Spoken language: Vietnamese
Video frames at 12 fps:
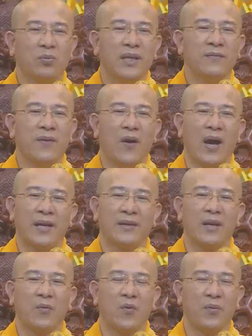tin vào hành
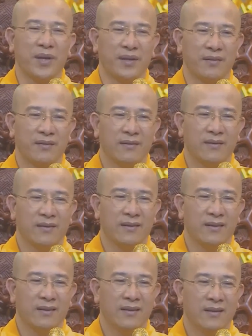động của mình,
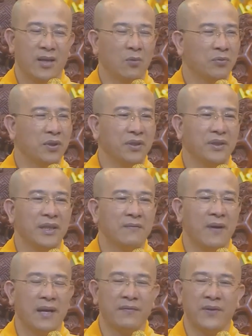không tự tin
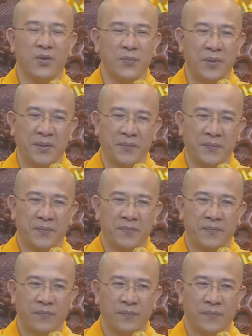vào hành vi của mình
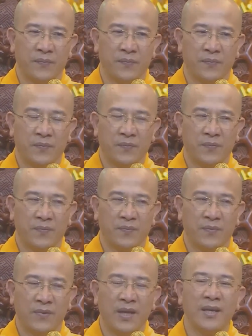
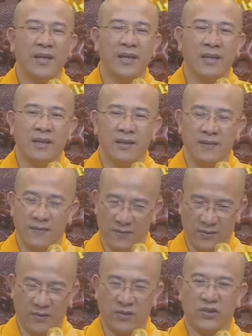thì
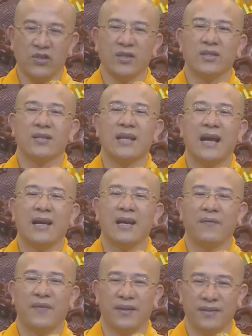chưa xứng đáng là
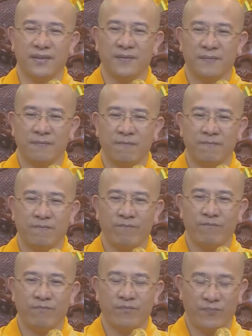Phật tử.
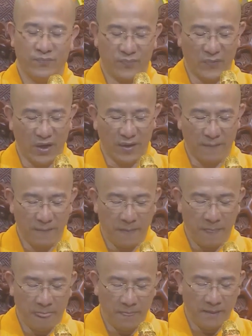Đó.
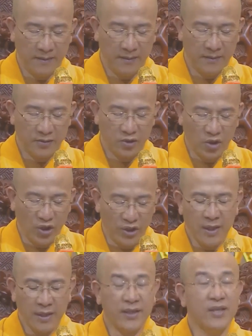Rồi
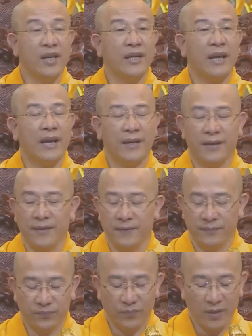cái người này
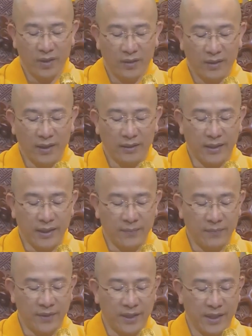đi
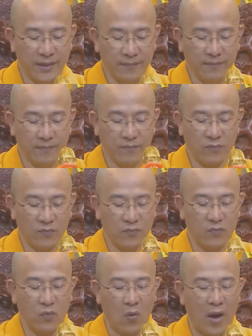tìm kiếm
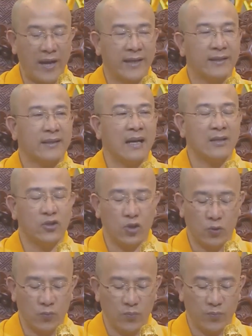ngoài tăng
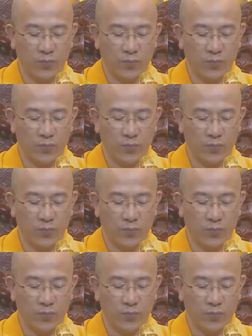chúng